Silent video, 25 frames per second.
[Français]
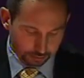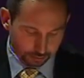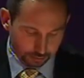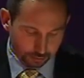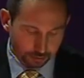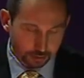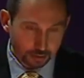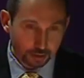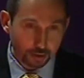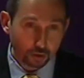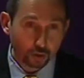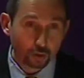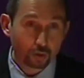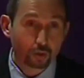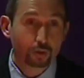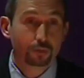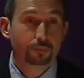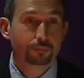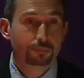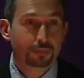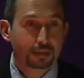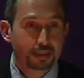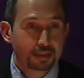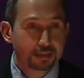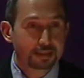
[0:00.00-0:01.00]
euh,
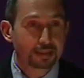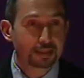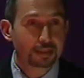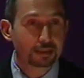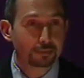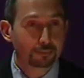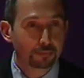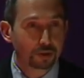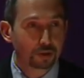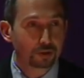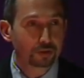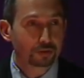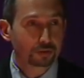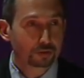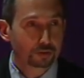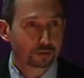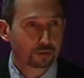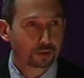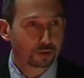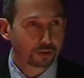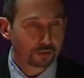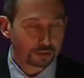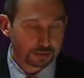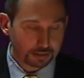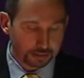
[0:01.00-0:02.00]
également
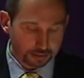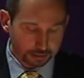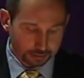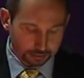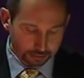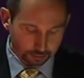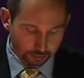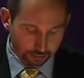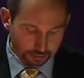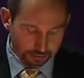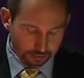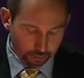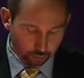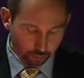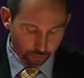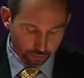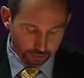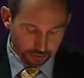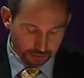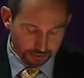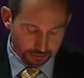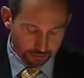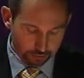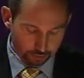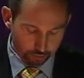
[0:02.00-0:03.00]
dans les, dans les
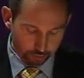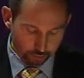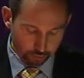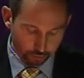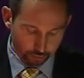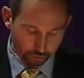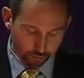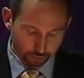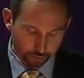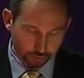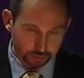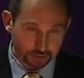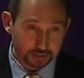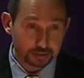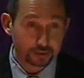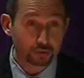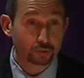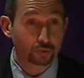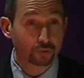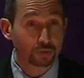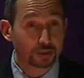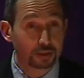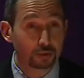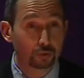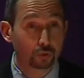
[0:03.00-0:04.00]
contextes euh, qui
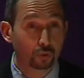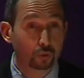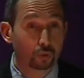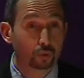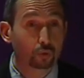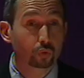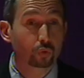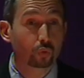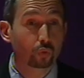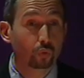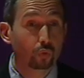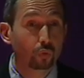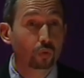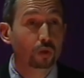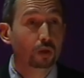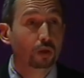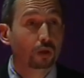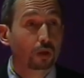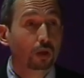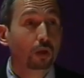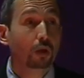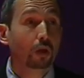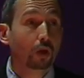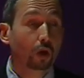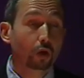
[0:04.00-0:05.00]
sont les nôtres, où,
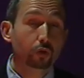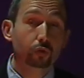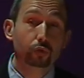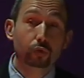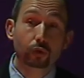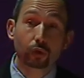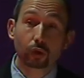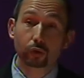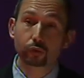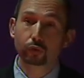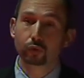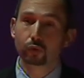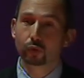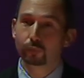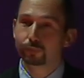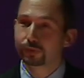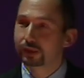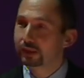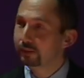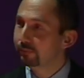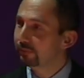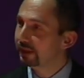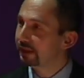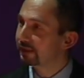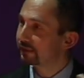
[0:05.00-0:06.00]
en dehors de
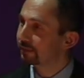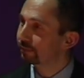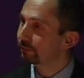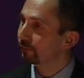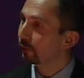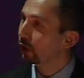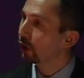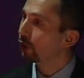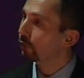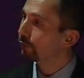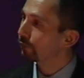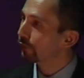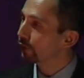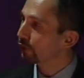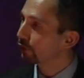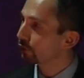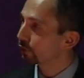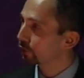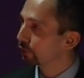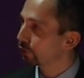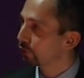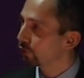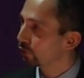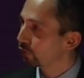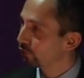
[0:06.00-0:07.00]
l'optimisme ambiant
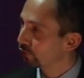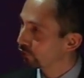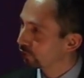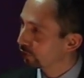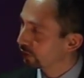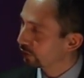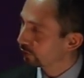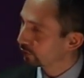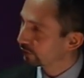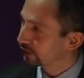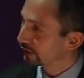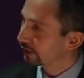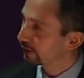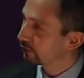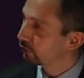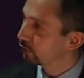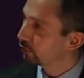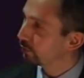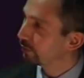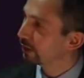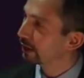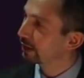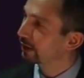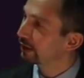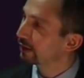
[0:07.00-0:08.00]
que l'on voit au sein de
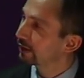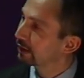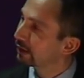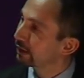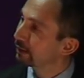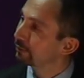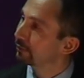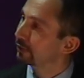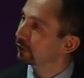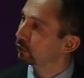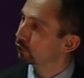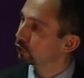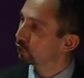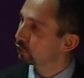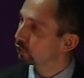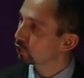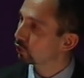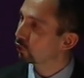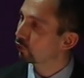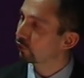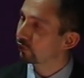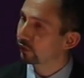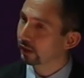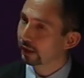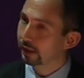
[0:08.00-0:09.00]
Numérica, ben, on se
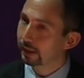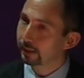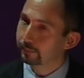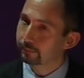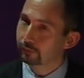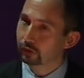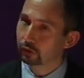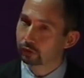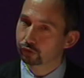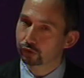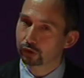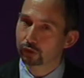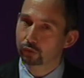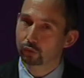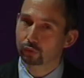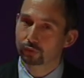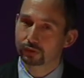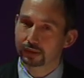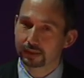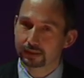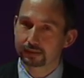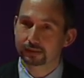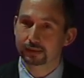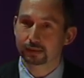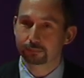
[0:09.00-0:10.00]
retrouve quand même dans un
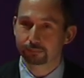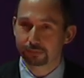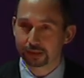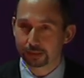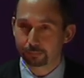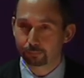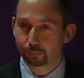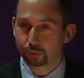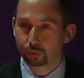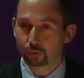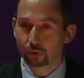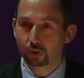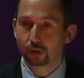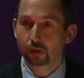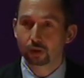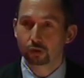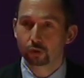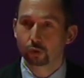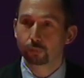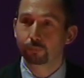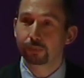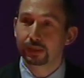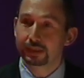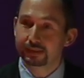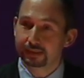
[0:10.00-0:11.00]
contexte un petit peu
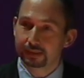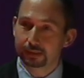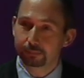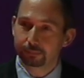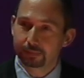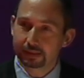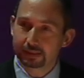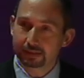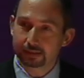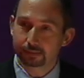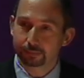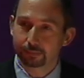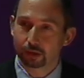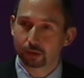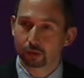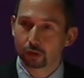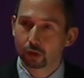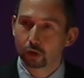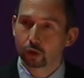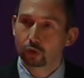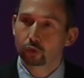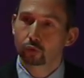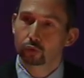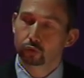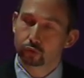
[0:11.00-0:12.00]
de pessimisme,
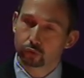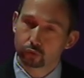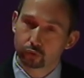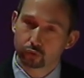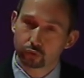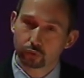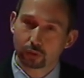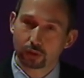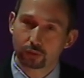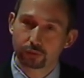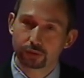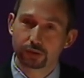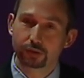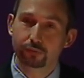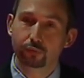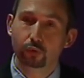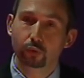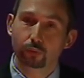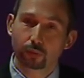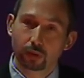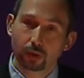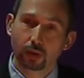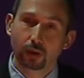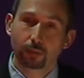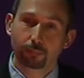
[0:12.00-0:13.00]
que ce soit au
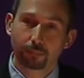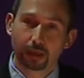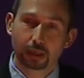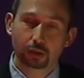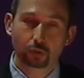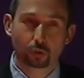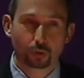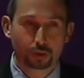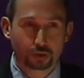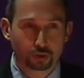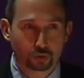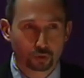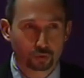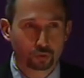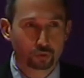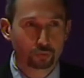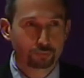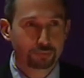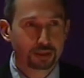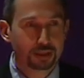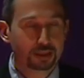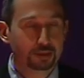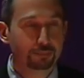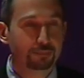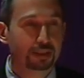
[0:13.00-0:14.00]
niveau
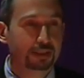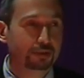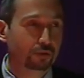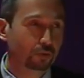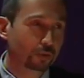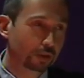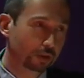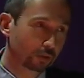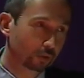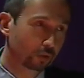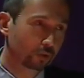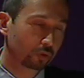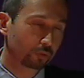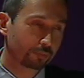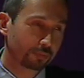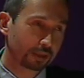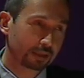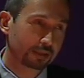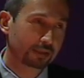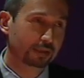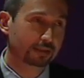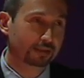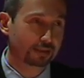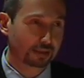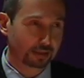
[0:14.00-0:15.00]
macroéconomique, mésoéconomique
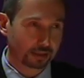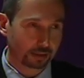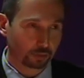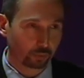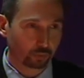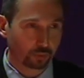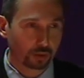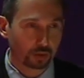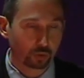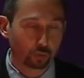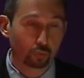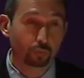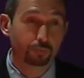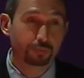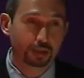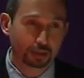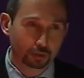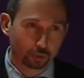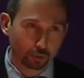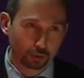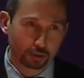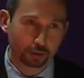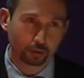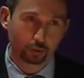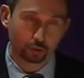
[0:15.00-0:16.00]
des territoires ou
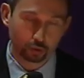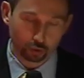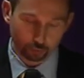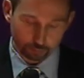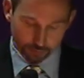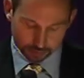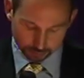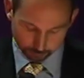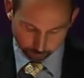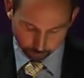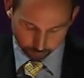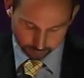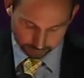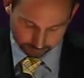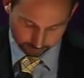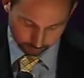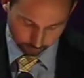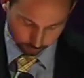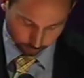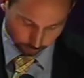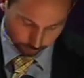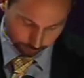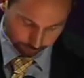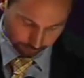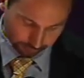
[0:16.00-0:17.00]
microéconomique pour les
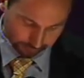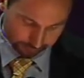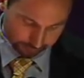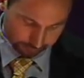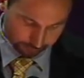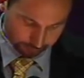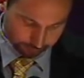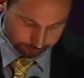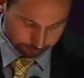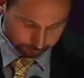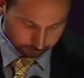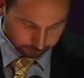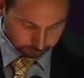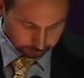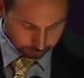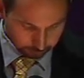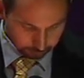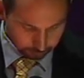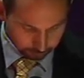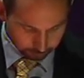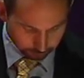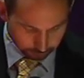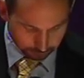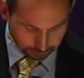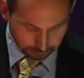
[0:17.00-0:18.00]
entreprises.
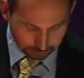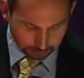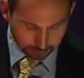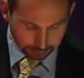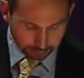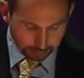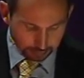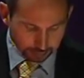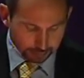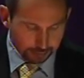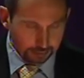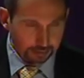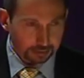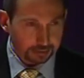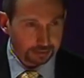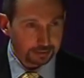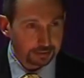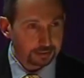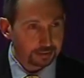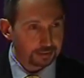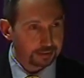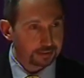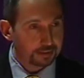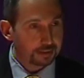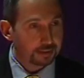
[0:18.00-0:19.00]

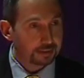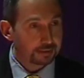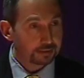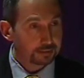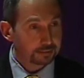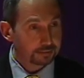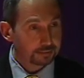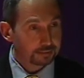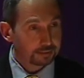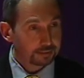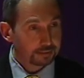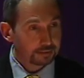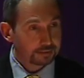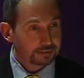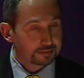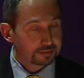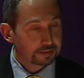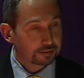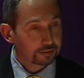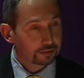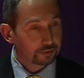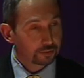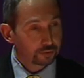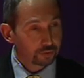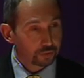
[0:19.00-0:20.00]
Et là,
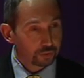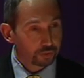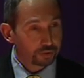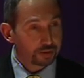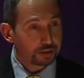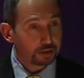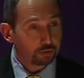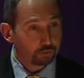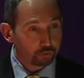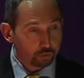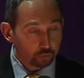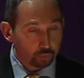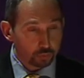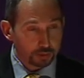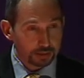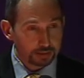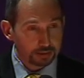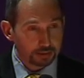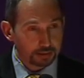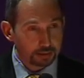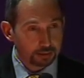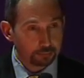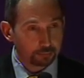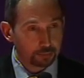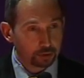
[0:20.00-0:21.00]
ce qui joue
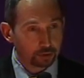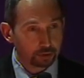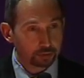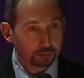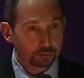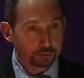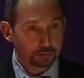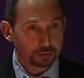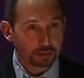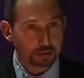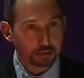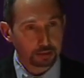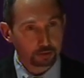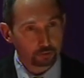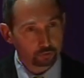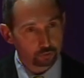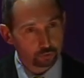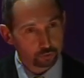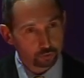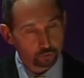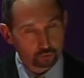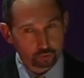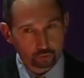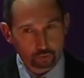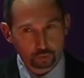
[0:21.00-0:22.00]
également, et
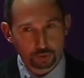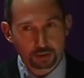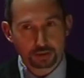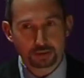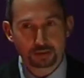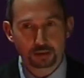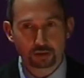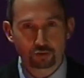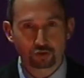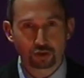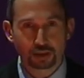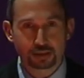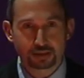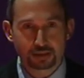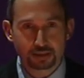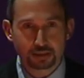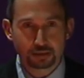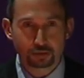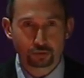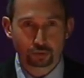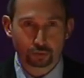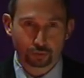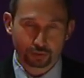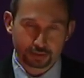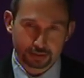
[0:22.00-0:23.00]
je, l'ai déjà dit
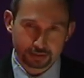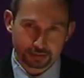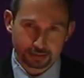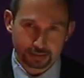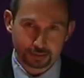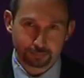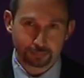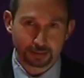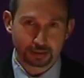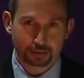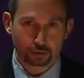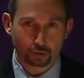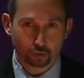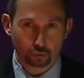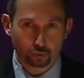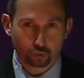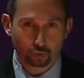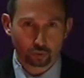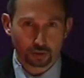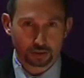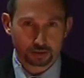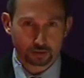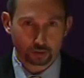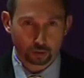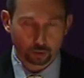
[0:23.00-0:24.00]
sur les aspects temps
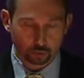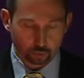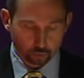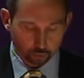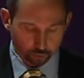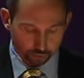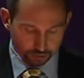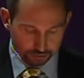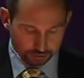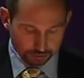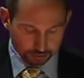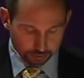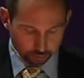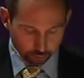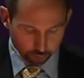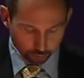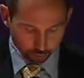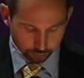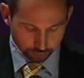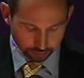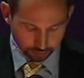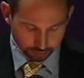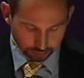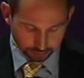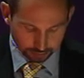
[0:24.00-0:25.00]
court et temps long, ce qui
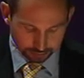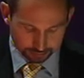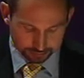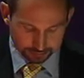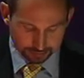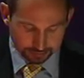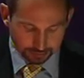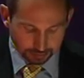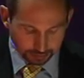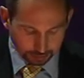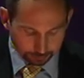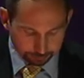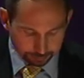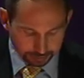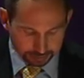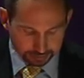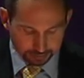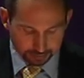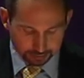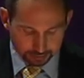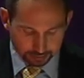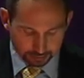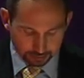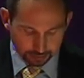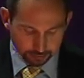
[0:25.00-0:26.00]
compte, c'est la
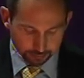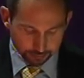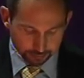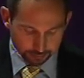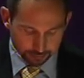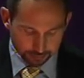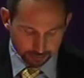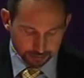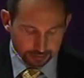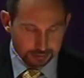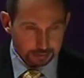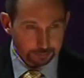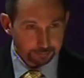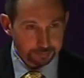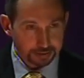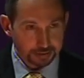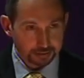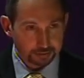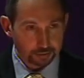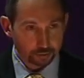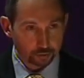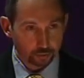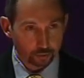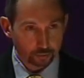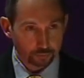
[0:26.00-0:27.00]
rapidité
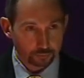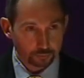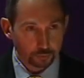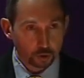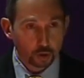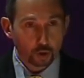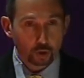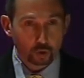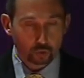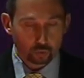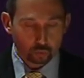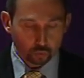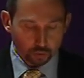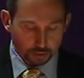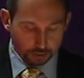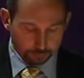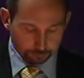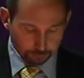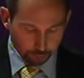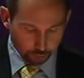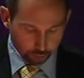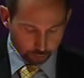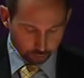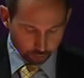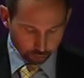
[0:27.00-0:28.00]
d'adaptation. D'où
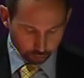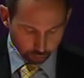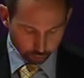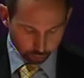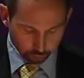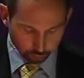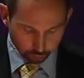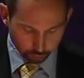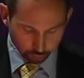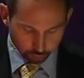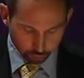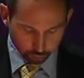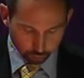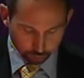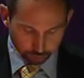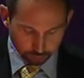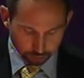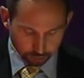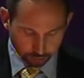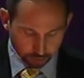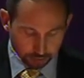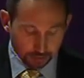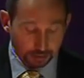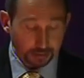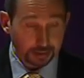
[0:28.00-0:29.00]
l'importance
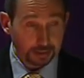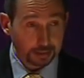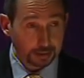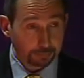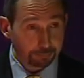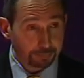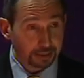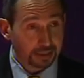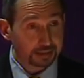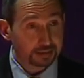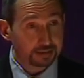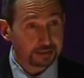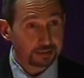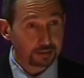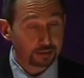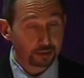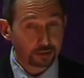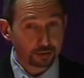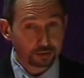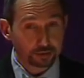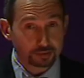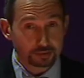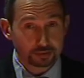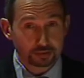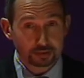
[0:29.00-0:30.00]
justement et la
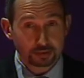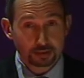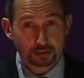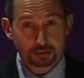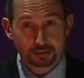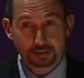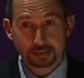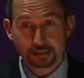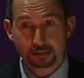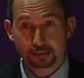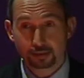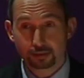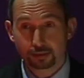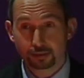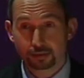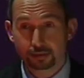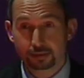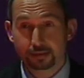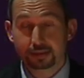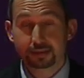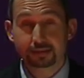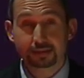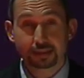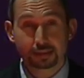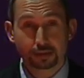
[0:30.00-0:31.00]
pertinence
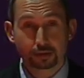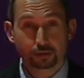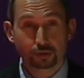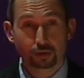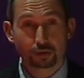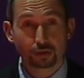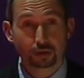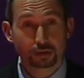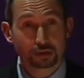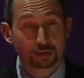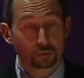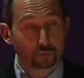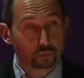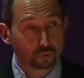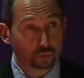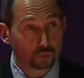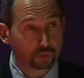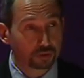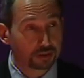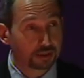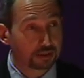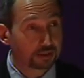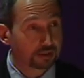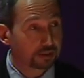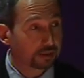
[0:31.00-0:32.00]
des acteurs qui nous ont
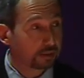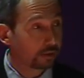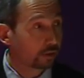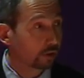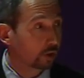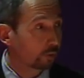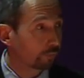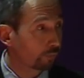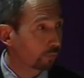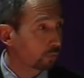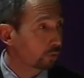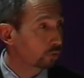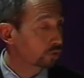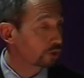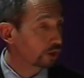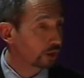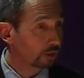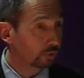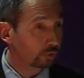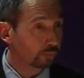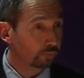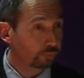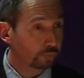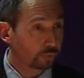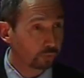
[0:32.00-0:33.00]
décrit leur projet
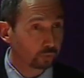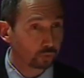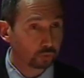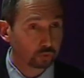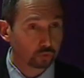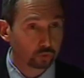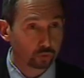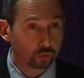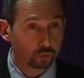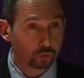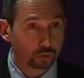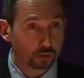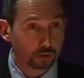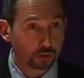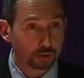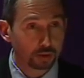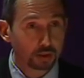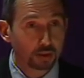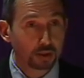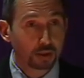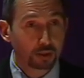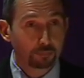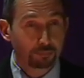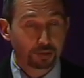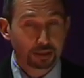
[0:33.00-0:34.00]
depuis deux jours,
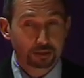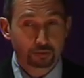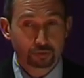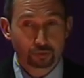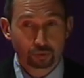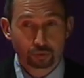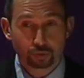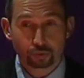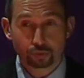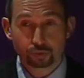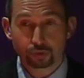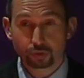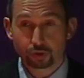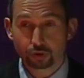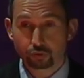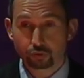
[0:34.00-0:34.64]
parce que c'est